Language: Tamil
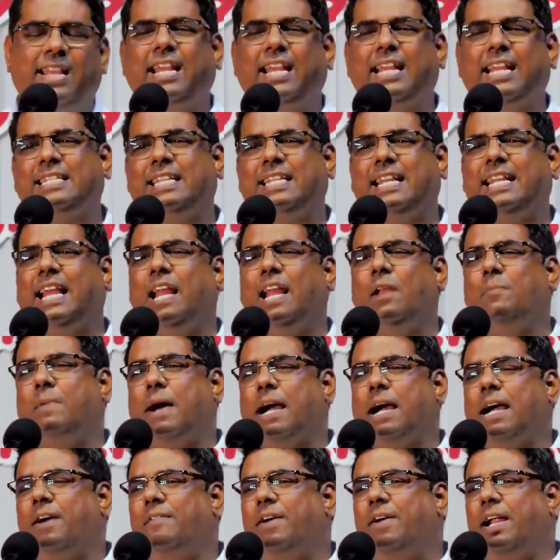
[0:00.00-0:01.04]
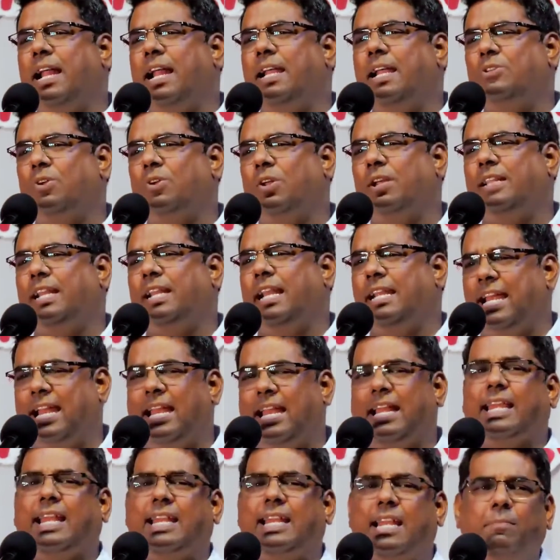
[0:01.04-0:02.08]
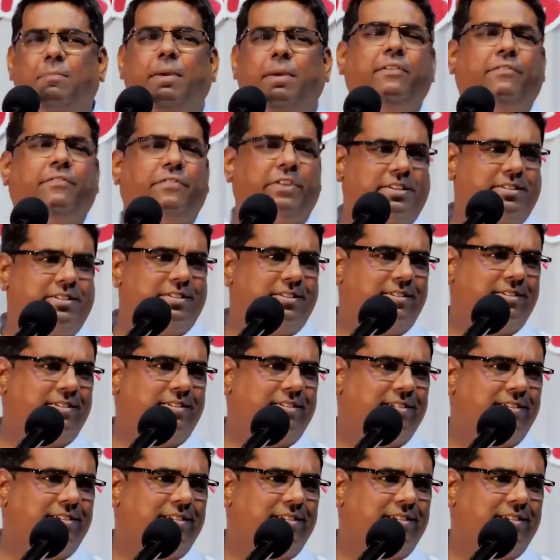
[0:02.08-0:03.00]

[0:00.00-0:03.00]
நீங்க சீரியல் பார்க்க வேணாம்னு சொல்றதுல எனக்கு என்ன பெனிஃபிட்